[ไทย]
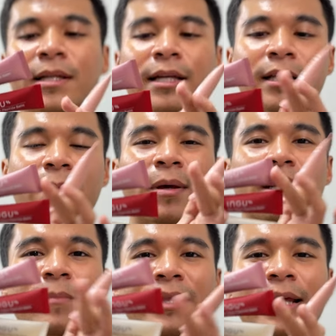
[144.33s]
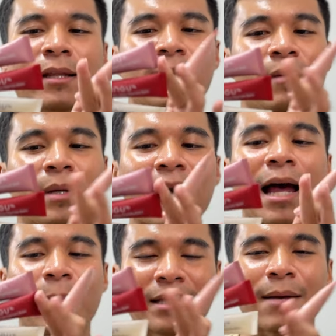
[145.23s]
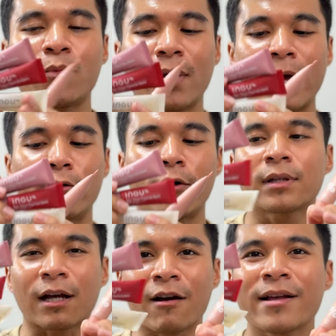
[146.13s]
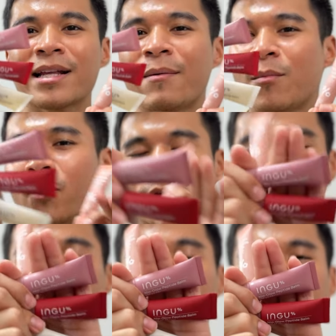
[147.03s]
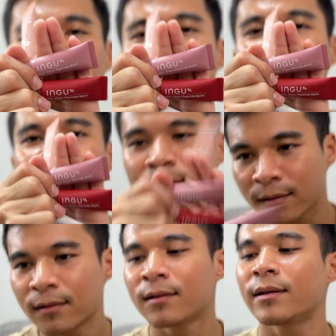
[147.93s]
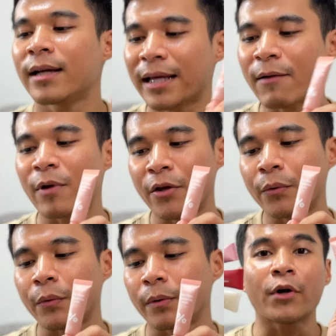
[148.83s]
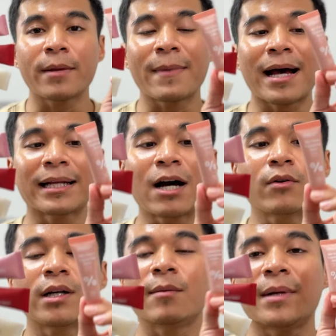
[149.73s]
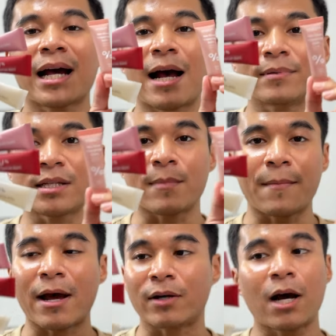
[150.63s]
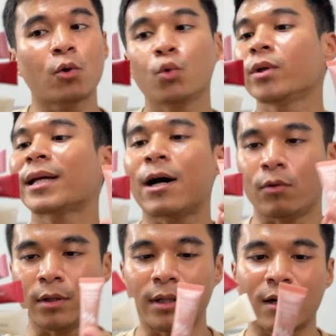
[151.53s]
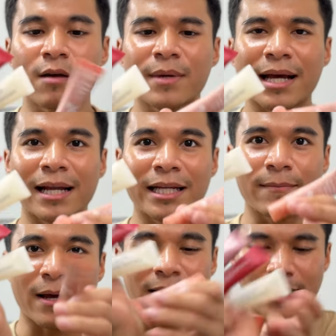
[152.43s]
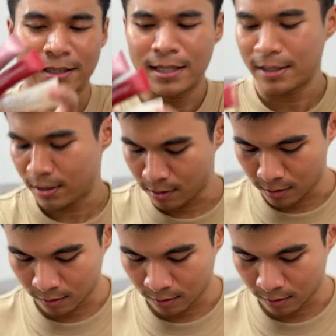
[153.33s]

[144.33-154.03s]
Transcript: สีที่เป็นลิมิเต็ดที่มีขายประจำอยู่แล้วเนาะแต่ก็ยังใช้ไม่หมดก็เลยยังเก็บไว้อยู่ปริมาณเท่าเดิมนะครับ10 ml เท่ารุ่นเก่าเลยแล้วก็มีการรีแพคเกจจิ้งนิดนึง